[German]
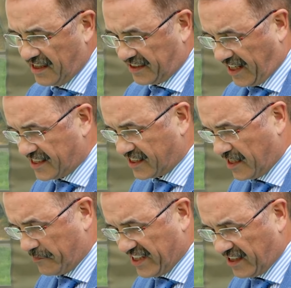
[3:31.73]

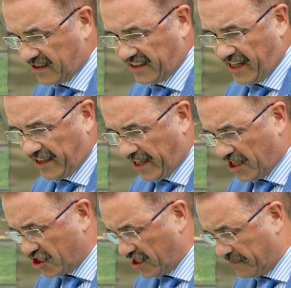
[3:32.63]
transkribierte deren
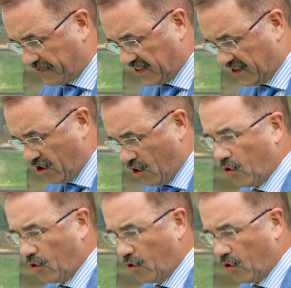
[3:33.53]
Inschriften